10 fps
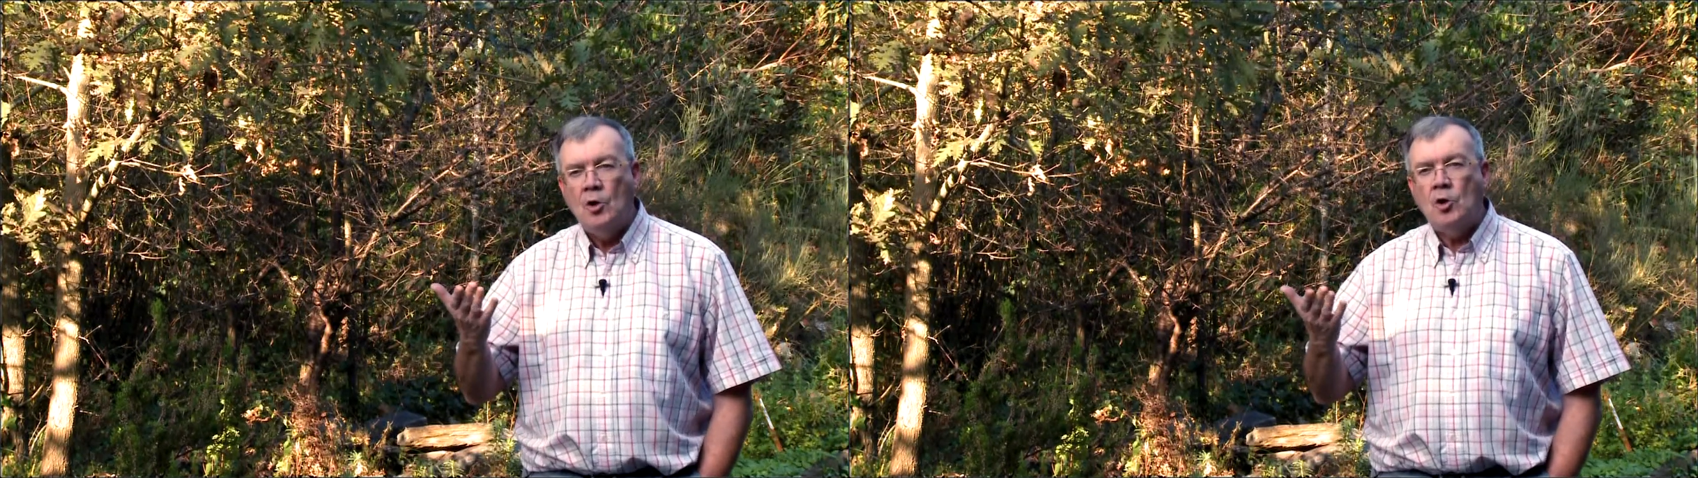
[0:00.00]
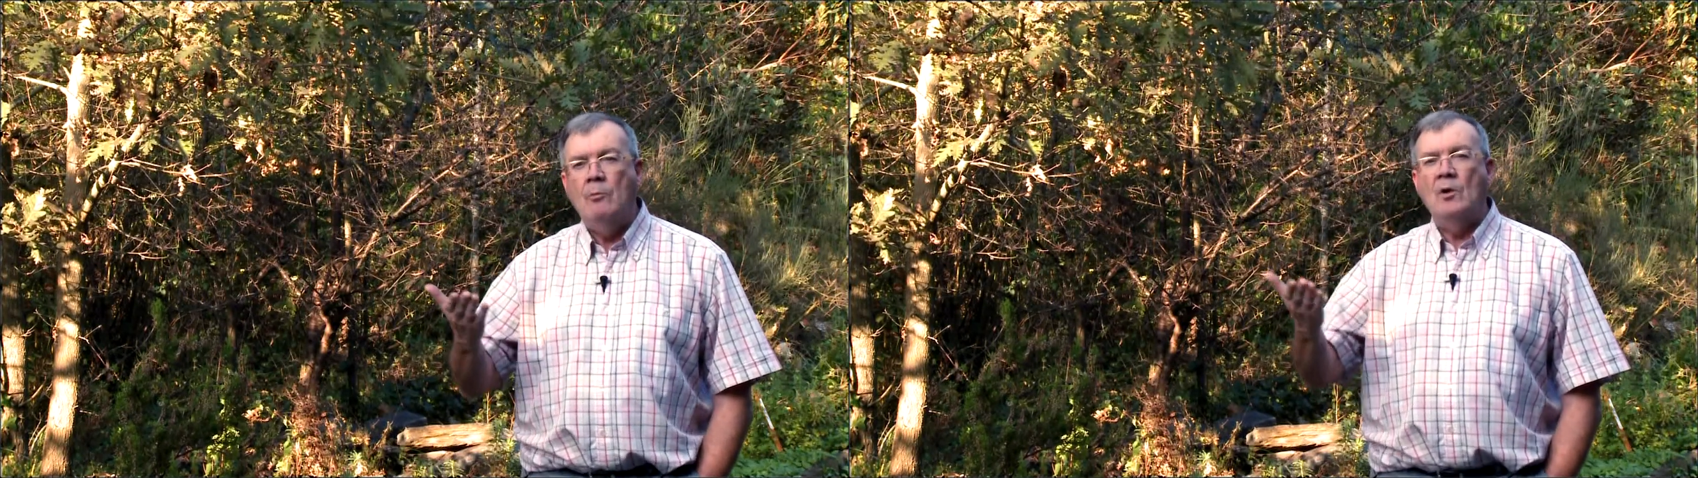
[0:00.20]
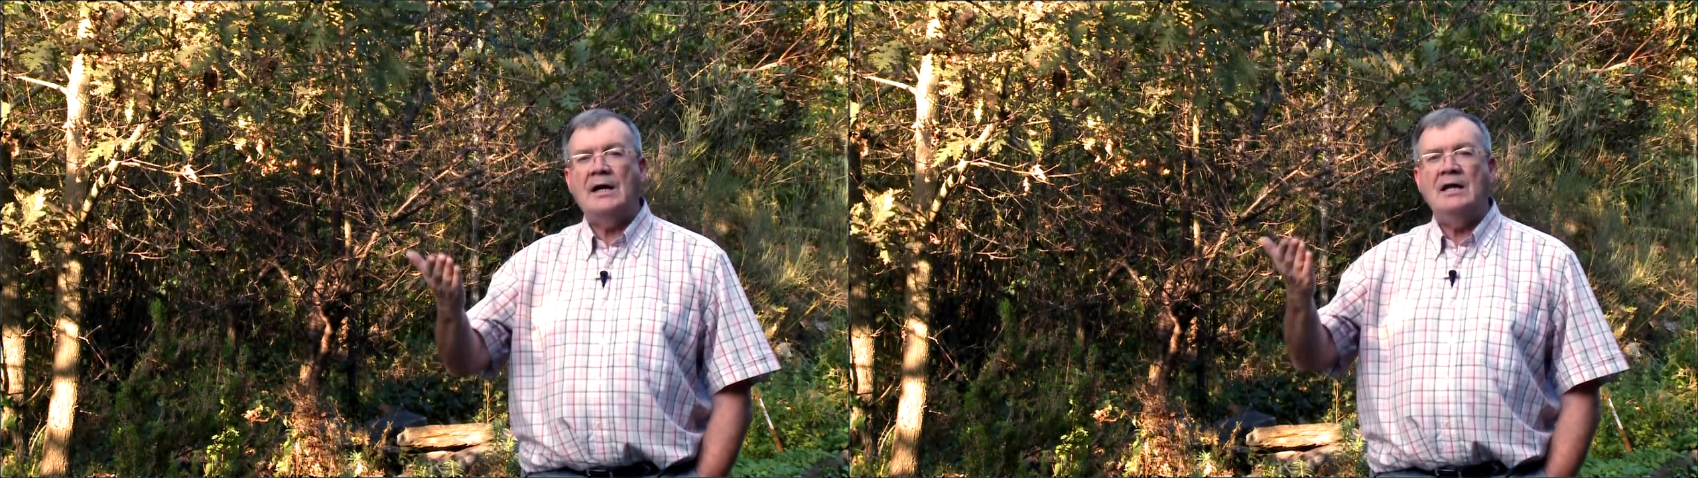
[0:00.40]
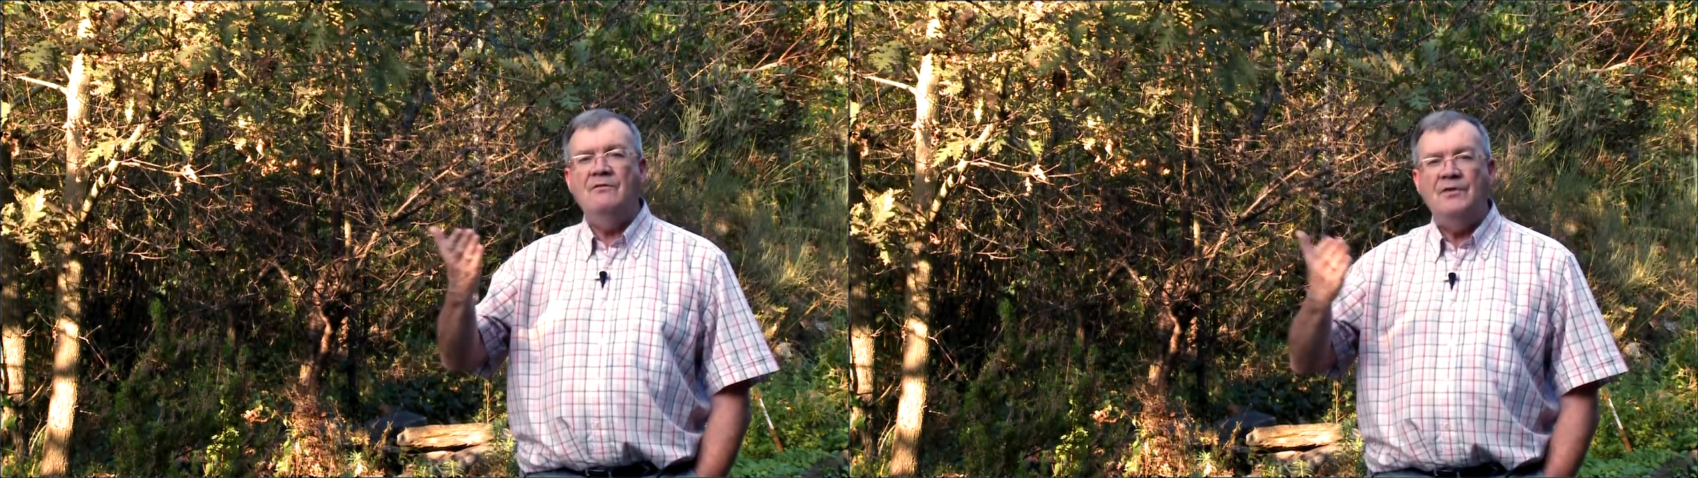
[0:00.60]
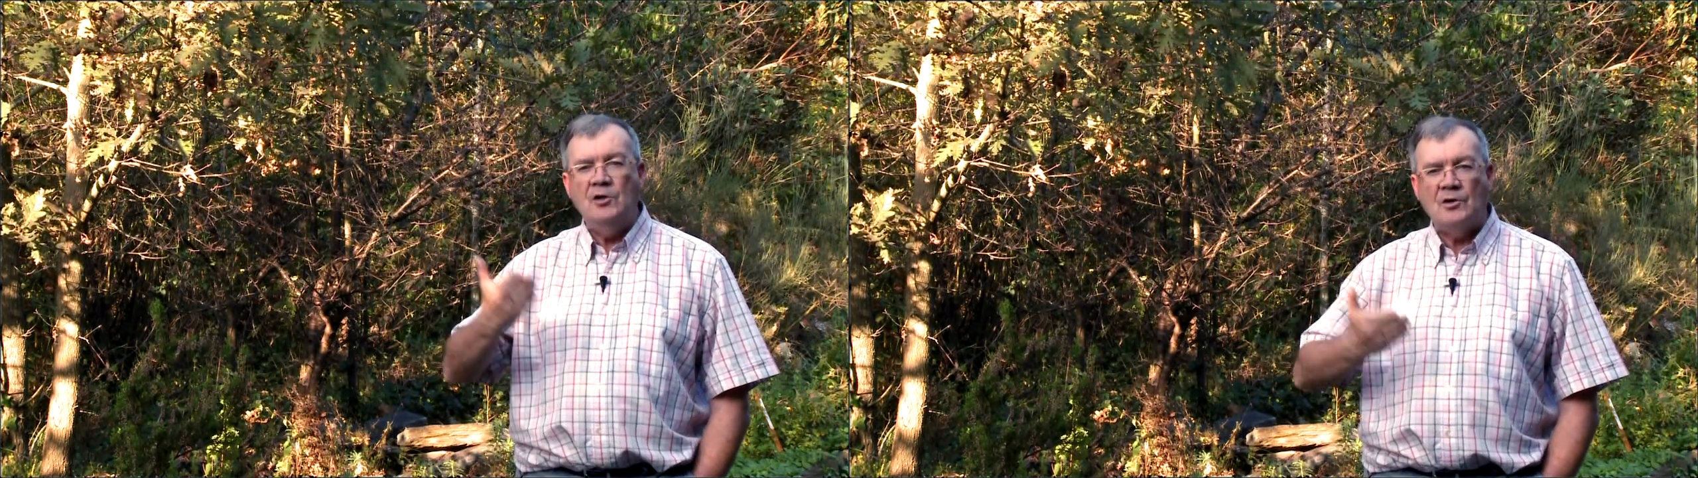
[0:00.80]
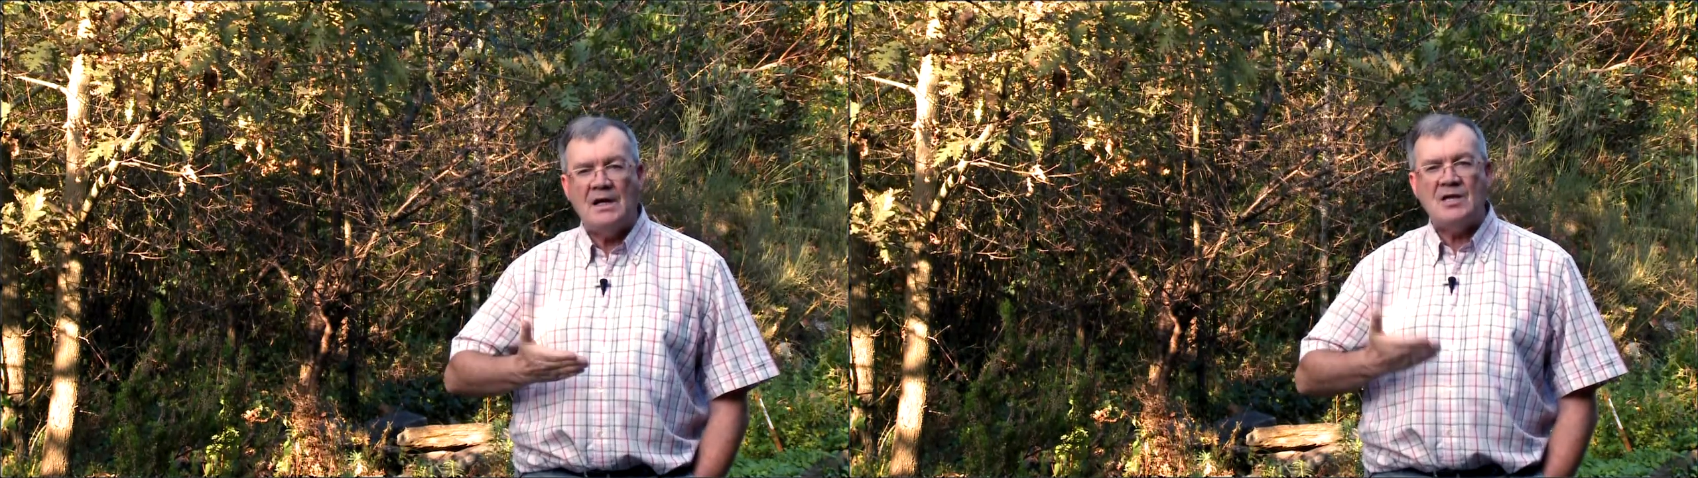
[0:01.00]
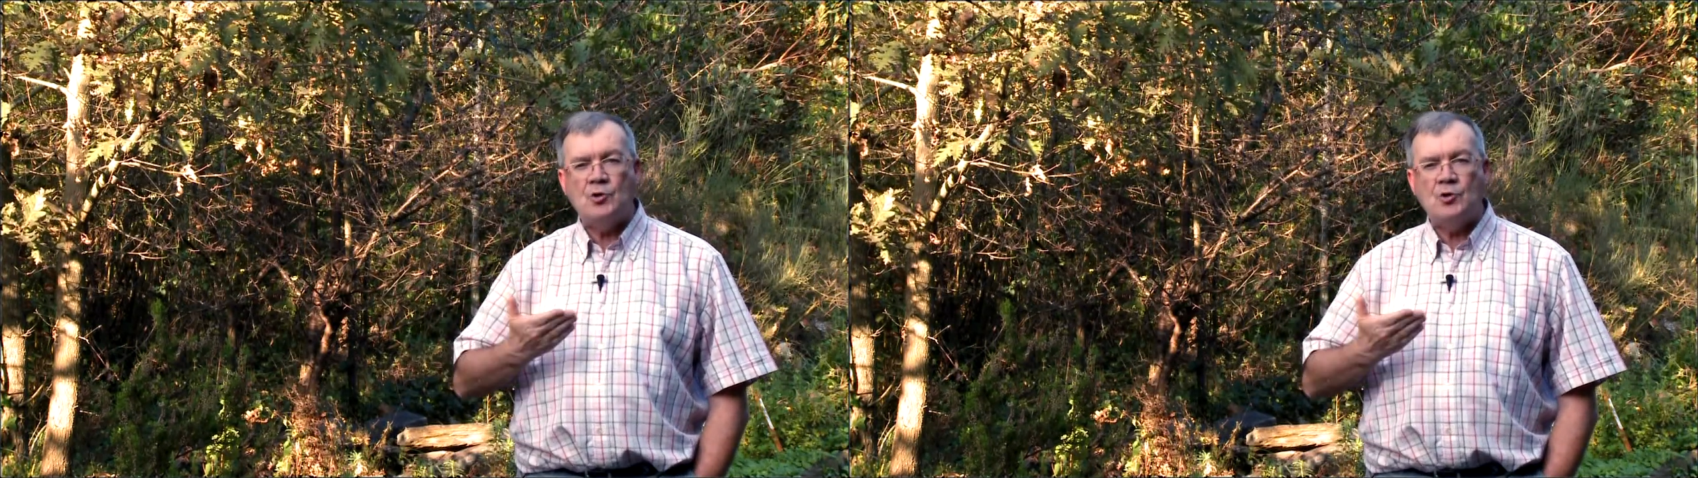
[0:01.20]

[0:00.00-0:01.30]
como la cara inferior de las